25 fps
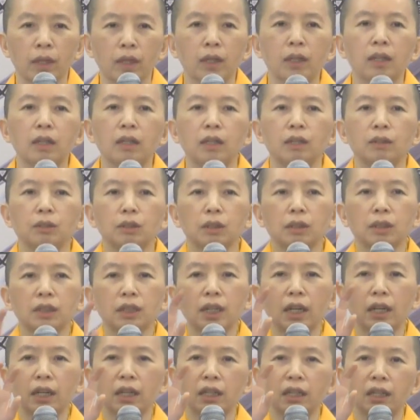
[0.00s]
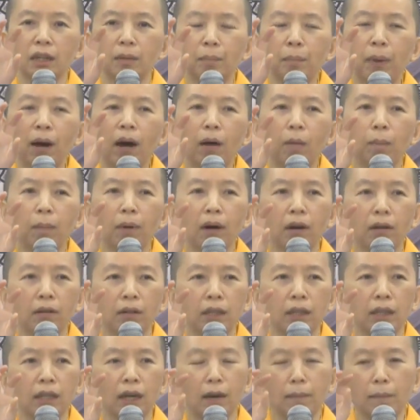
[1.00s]
可能就像一个泡
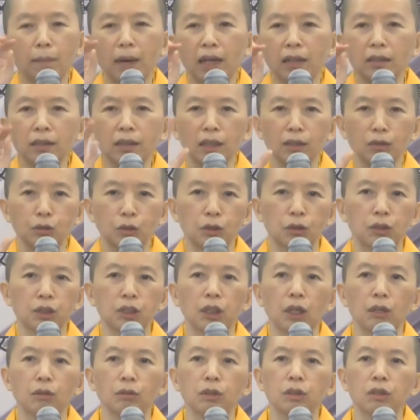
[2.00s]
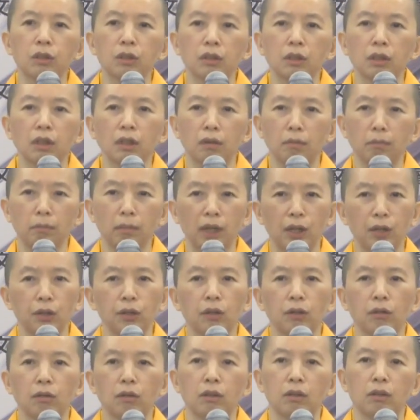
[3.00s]
泡一样，马上就消失了，没
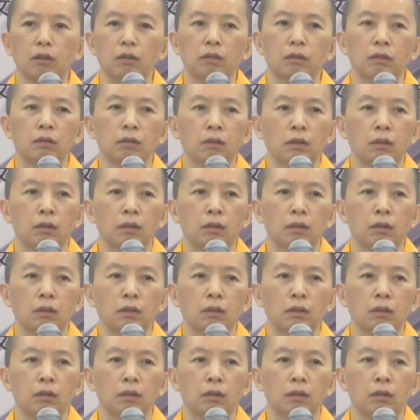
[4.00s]
有了。